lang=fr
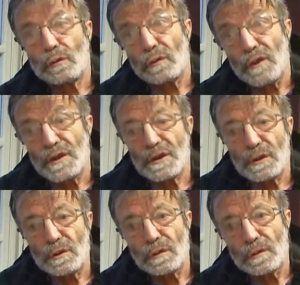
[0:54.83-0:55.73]
on va
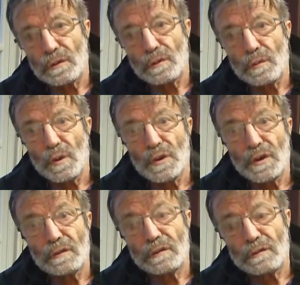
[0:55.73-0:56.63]
essayer de, mener
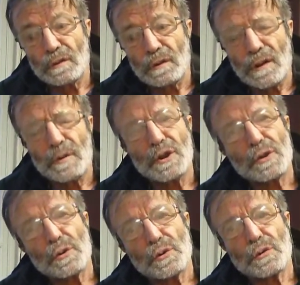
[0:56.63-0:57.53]
la
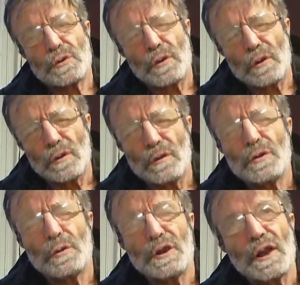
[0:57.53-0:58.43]
pétition sur, euh,
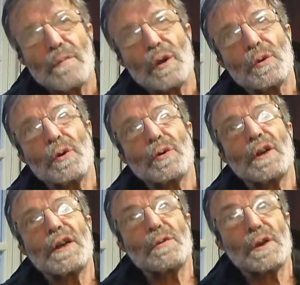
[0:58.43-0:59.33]
suite à l'abandon de
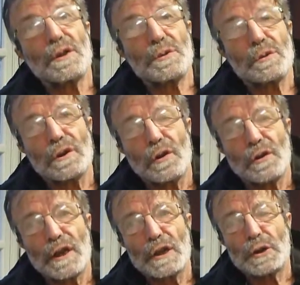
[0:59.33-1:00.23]
la loi sur le
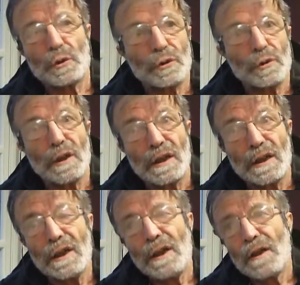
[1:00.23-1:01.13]
grand âge, donc de
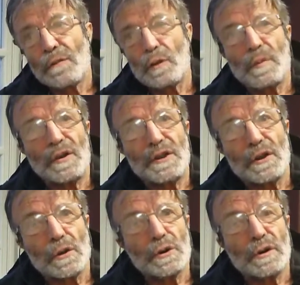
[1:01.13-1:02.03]
là, de
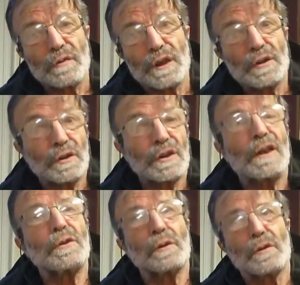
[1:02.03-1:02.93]
partir en janvier dans le
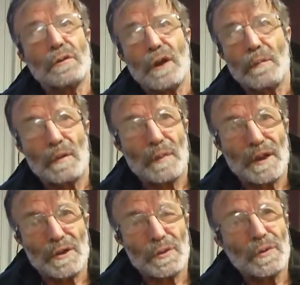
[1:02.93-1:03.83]
cadre de la
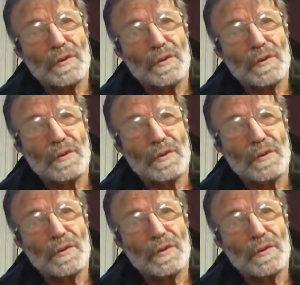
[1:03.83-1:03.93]
préparation